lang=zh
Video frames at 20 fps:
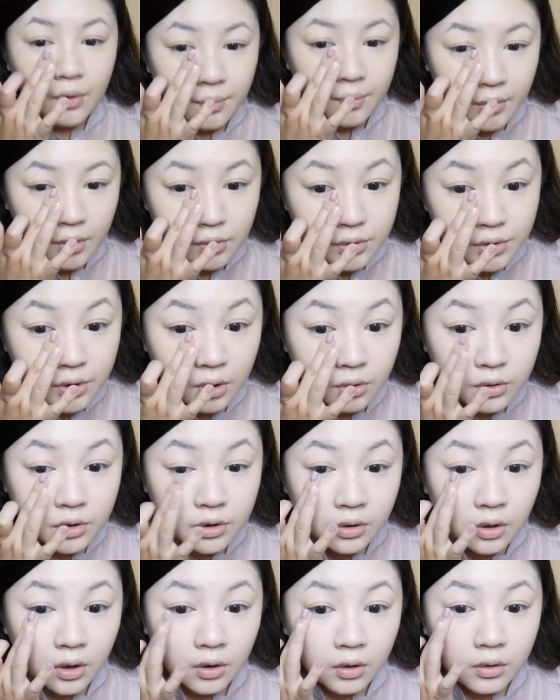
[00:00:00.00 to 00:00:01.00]
我们用手
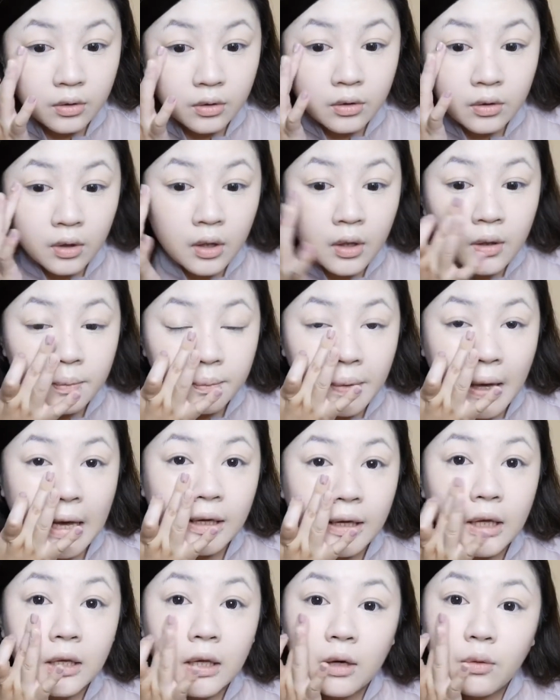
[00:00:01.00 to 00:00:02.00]
指头把
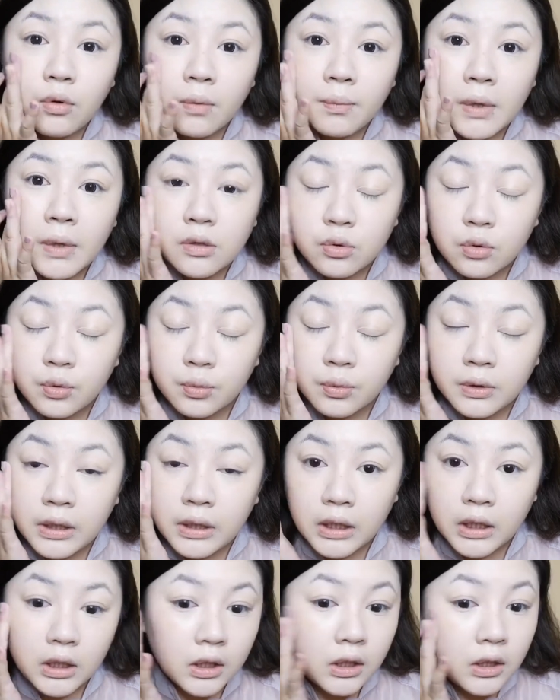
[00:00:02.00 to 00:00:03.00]
刚刚我们涂
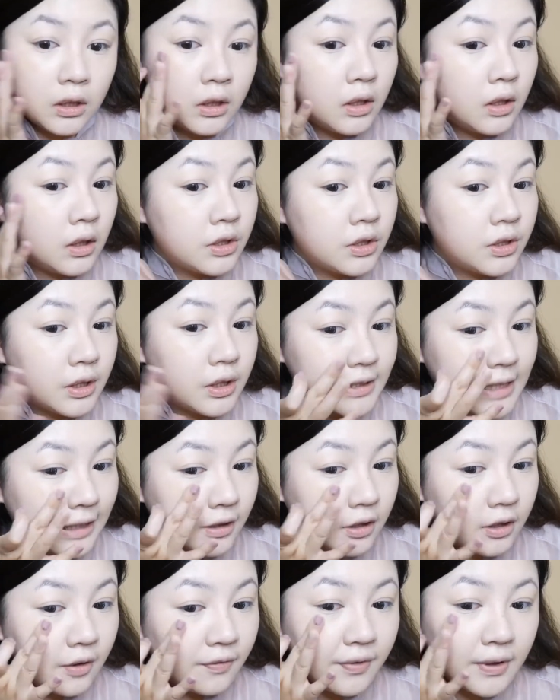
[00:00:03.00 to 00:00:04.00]
了遮瑕
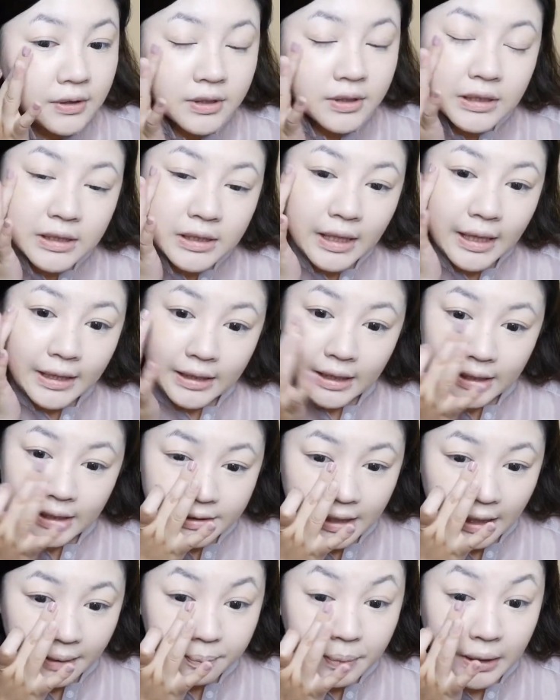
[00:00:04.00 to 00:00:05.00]
的地方轻轻按压一
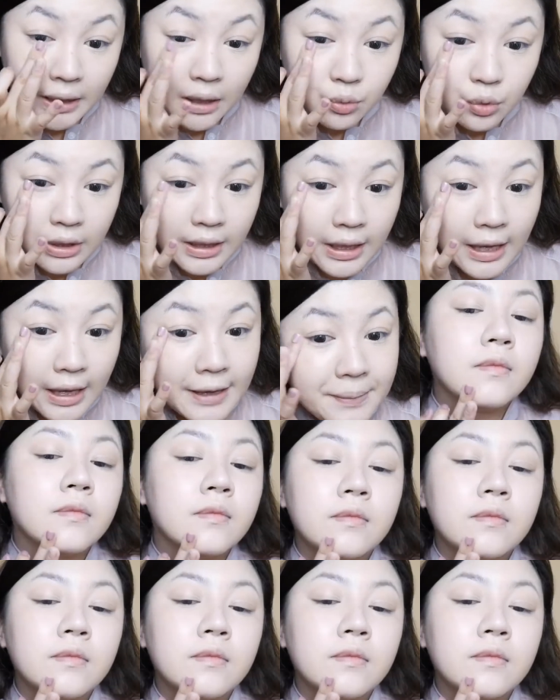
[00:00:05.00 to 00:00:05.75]
下，把它匀开。